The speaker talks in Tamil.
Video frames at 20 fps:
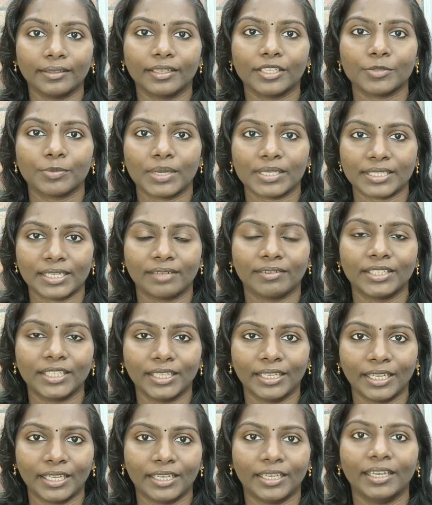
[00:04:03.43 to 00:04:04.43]
இங்கிலீஷ் மாஸ்டரில்
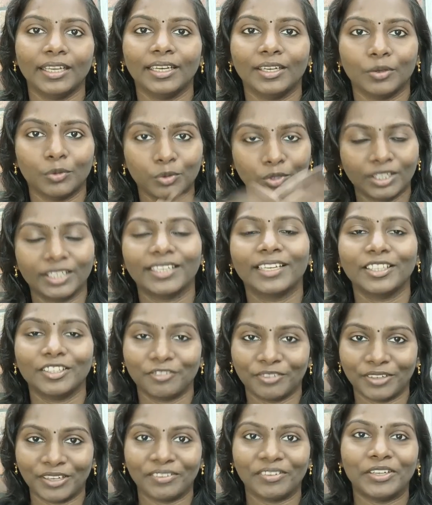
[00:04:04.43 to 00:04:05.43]
வந்து இணைங்க இல்லை உங்களுக்கு
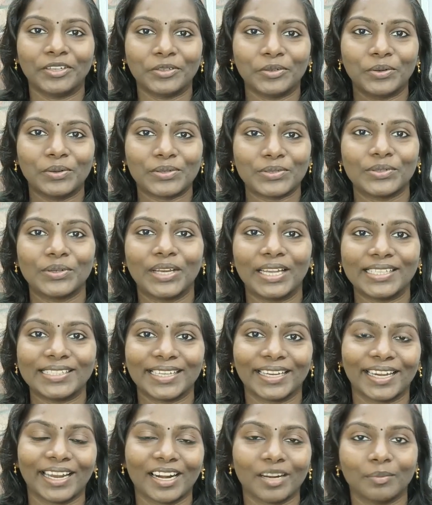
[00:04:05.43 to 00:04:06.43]
எது ஃபேவரட் கோர்ஸோ
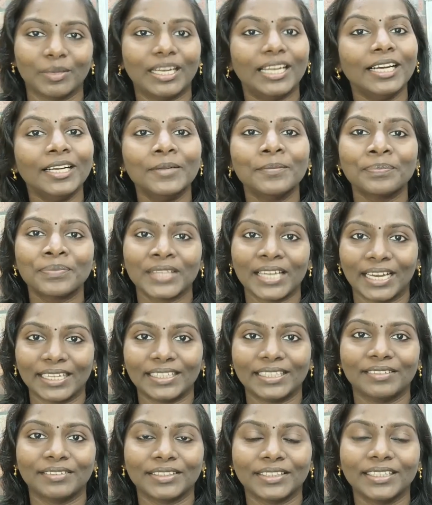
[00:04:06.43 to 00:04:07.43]
எஜே அகாடமியில்
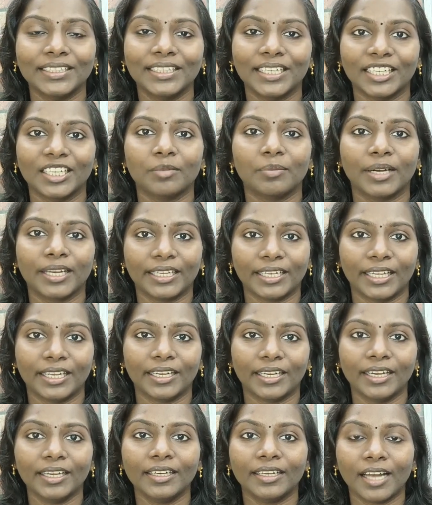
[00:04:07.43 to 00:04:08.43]
அதில் வந்து கண்டிப்பாக
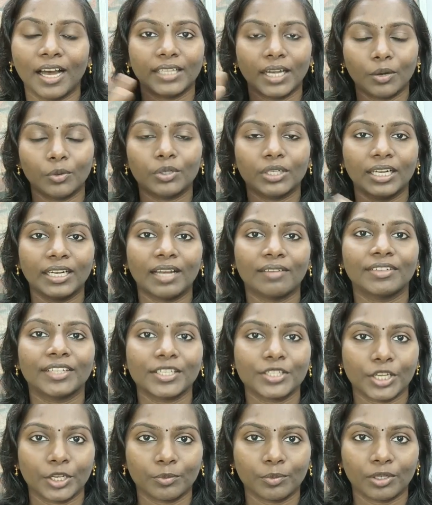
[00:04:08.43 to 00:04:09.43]
இணையுங்க நான் உங்களை
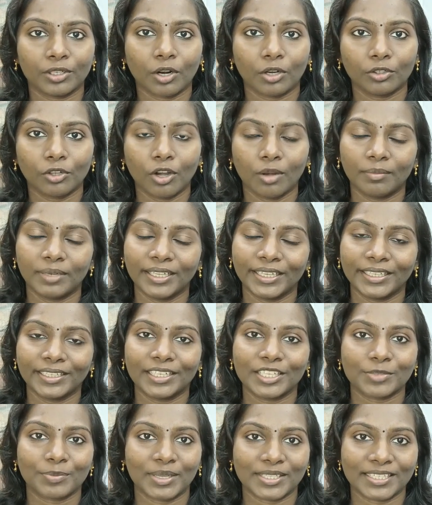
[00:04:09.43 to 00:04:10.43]
லவனஜெய்குமார் டாட் காமில்
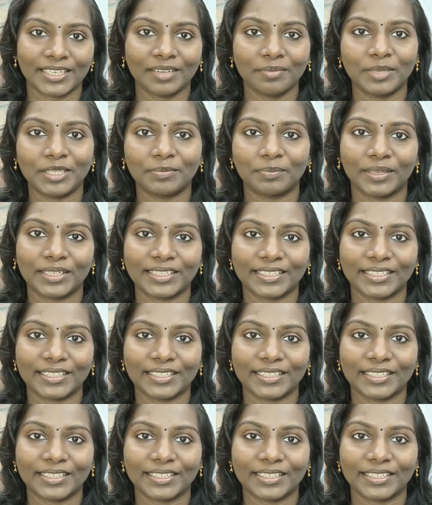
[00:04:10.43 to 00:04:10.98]
இங்கிலீஷ் மாஸ்டரில் மீட்